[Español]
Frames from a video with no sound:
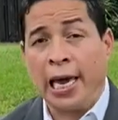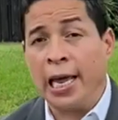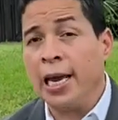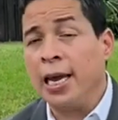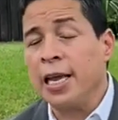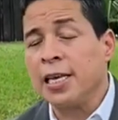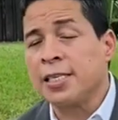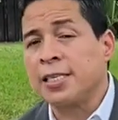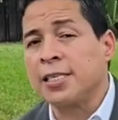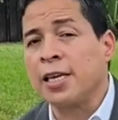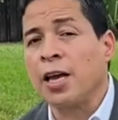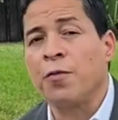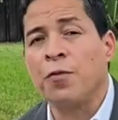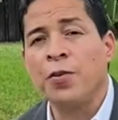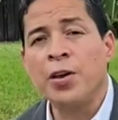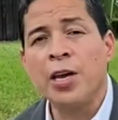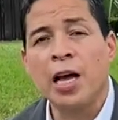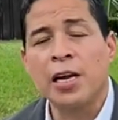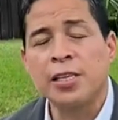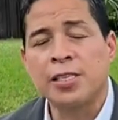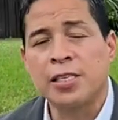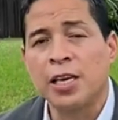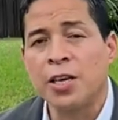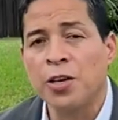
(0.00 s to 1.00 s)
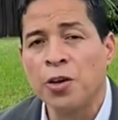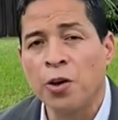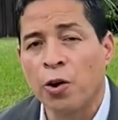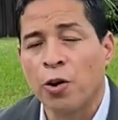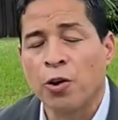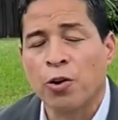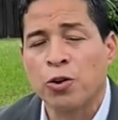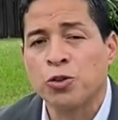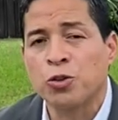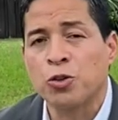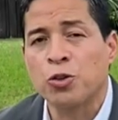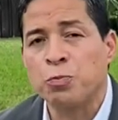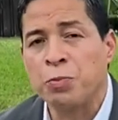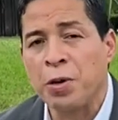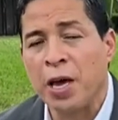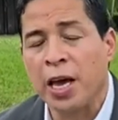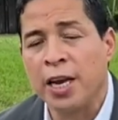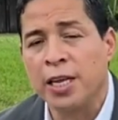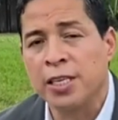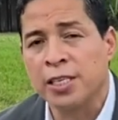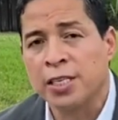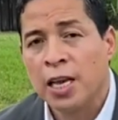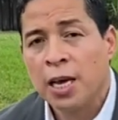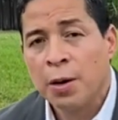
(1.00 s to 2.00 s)
le servía al Señor con sus
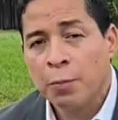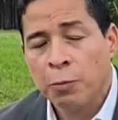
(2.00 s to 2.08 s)
bienes.